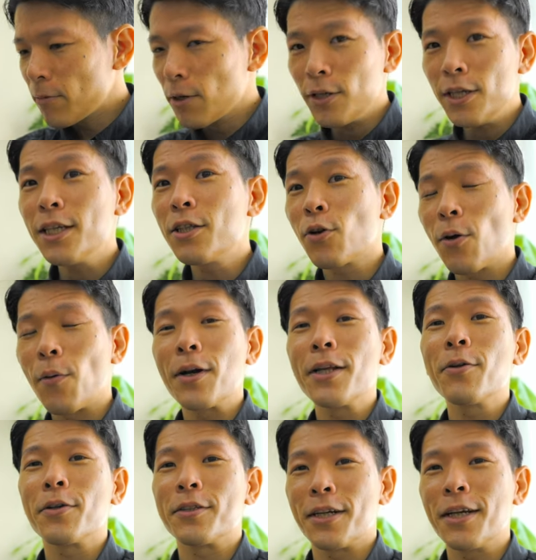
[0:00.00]
いいとか悪い
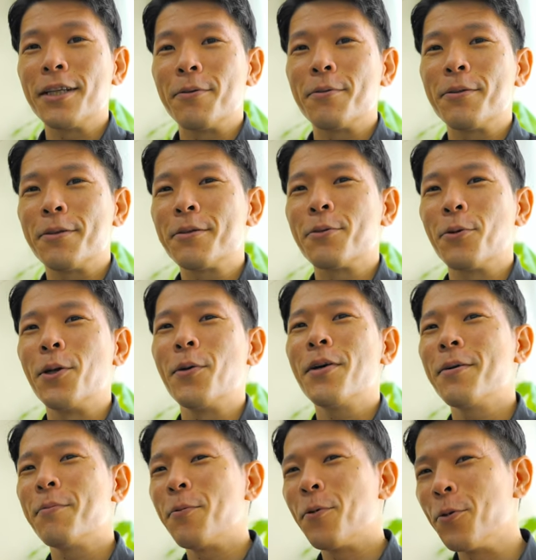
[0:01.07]
とかじゃないんだよ。それ
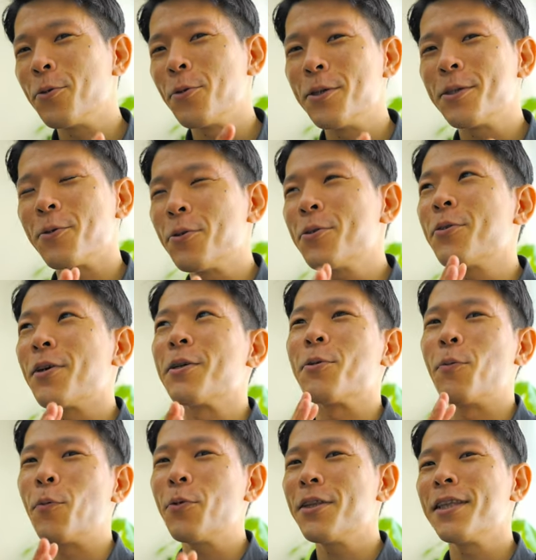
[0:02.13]
は本当にその人が
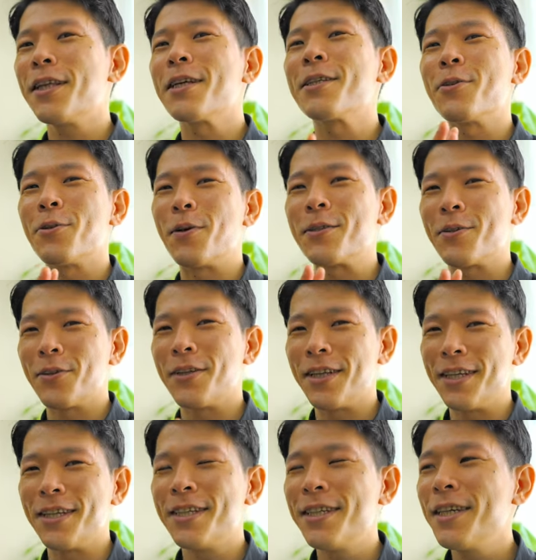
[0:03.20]
思ってたらそれはそれで
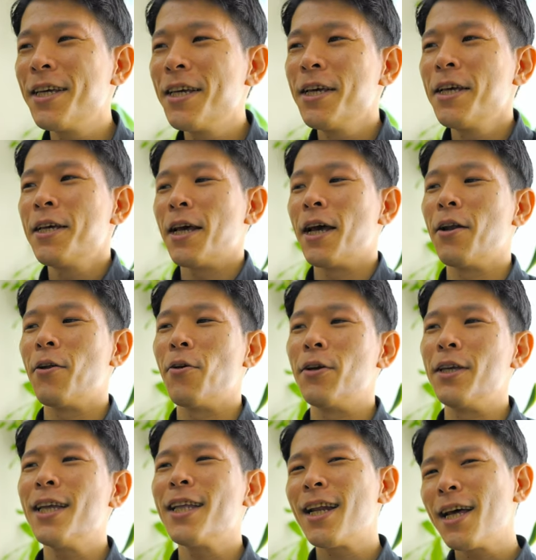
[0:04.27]
いいし、あの、
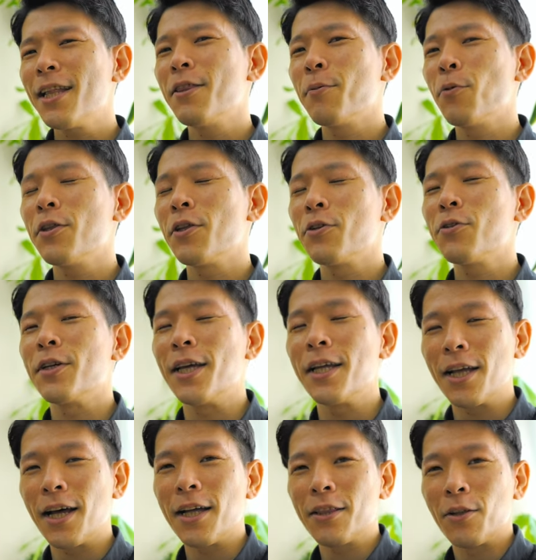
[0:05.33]
嫌だなって思ってる人は嫌
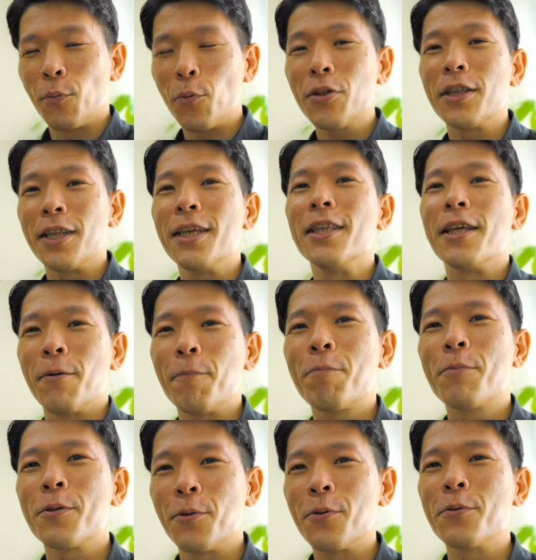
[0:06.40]
だなって思ってていいんだよ。
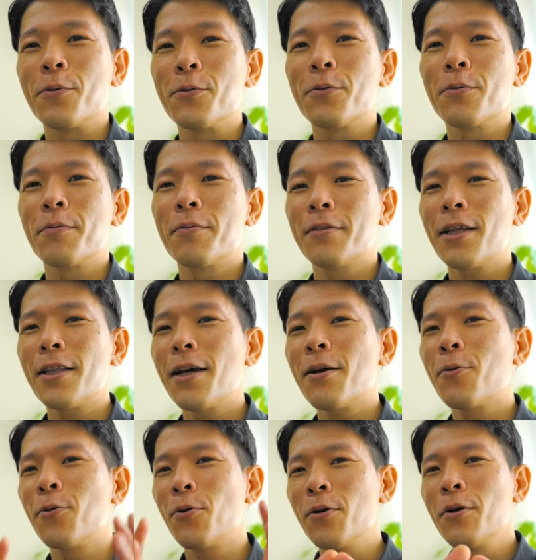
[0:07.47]
そうそうそう。ただ
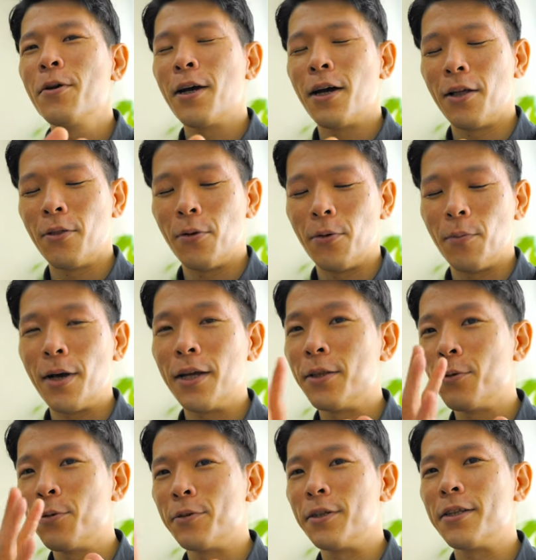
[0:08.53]
この、あの、
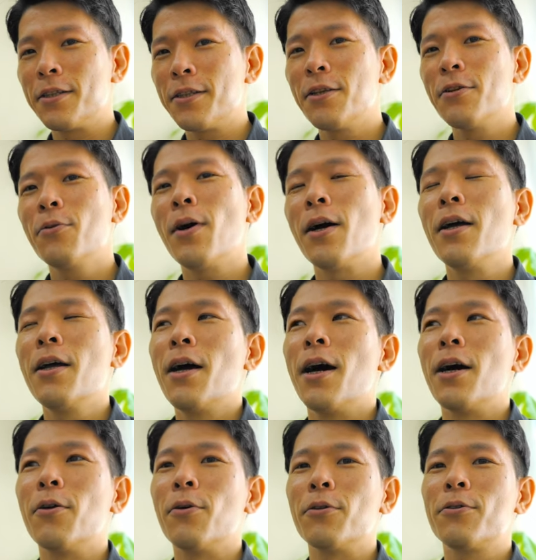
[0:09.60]
マインドフルネスっていうのは、
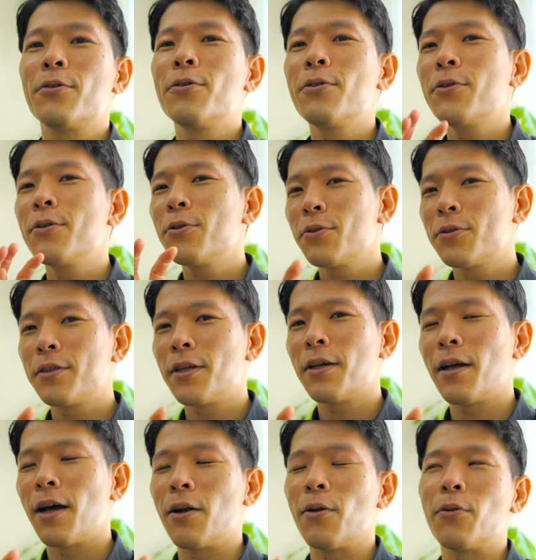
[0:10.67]
あの、ツールとし
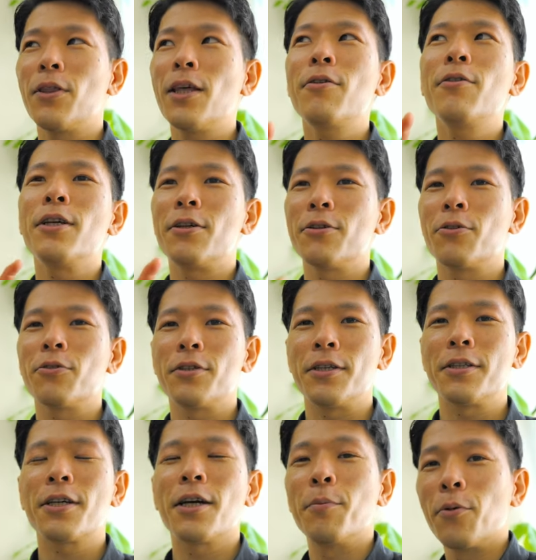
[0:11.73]
て、あの、テクニックとして
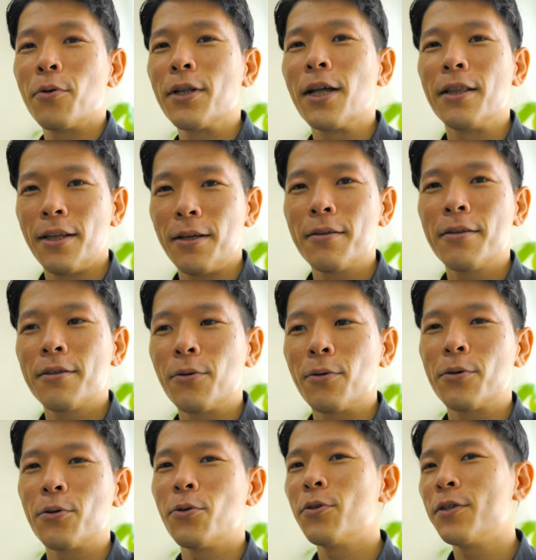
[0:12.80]
使うものなんで、そう、
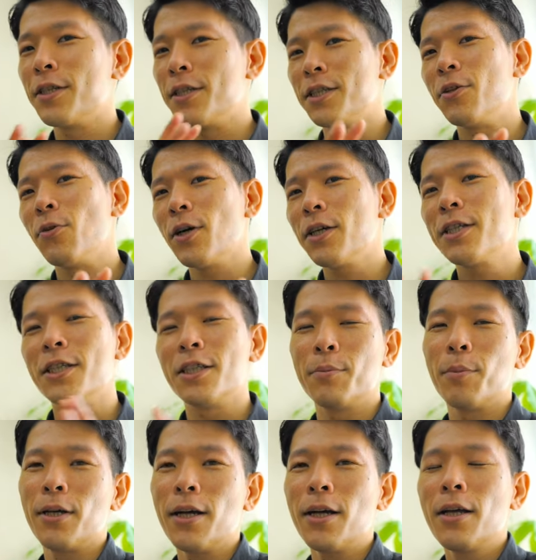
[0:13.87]
それを信じようが信じ
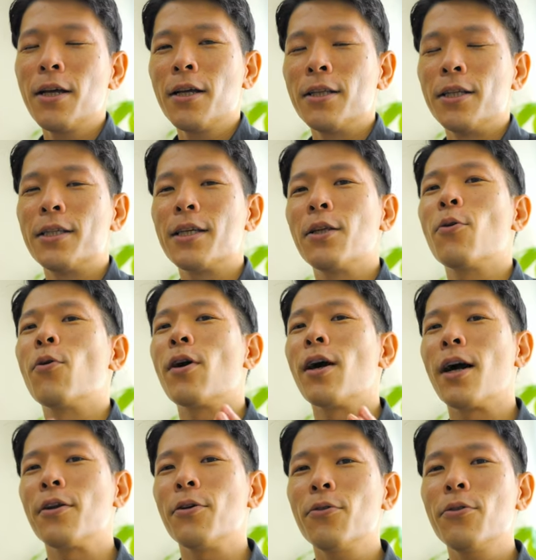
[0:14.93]
まいが実際に効果
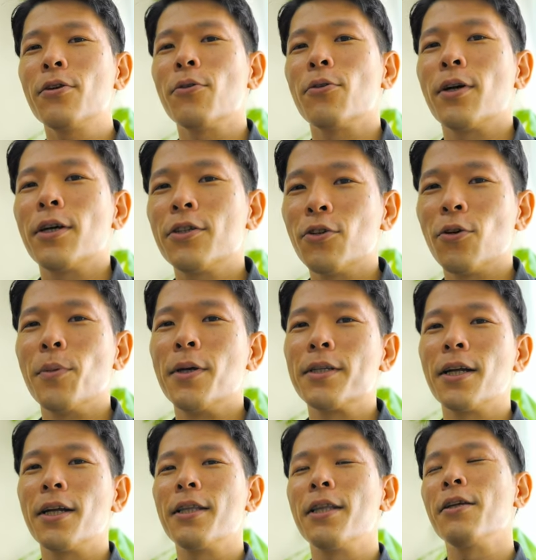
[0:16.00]
があるよっていうことが証明
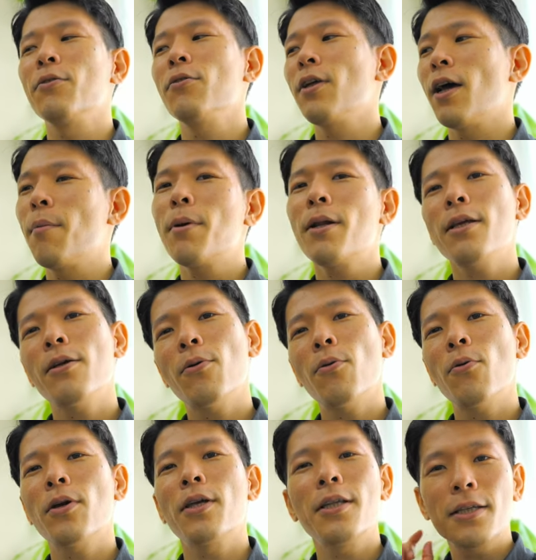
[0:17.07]
されているので、あまり
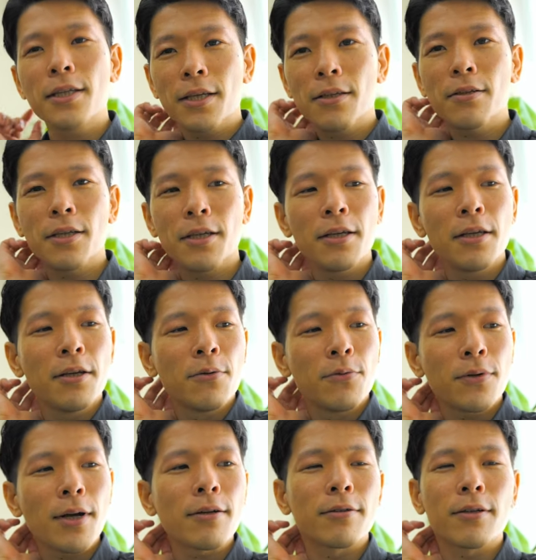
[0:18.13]
こう気にせずに、深く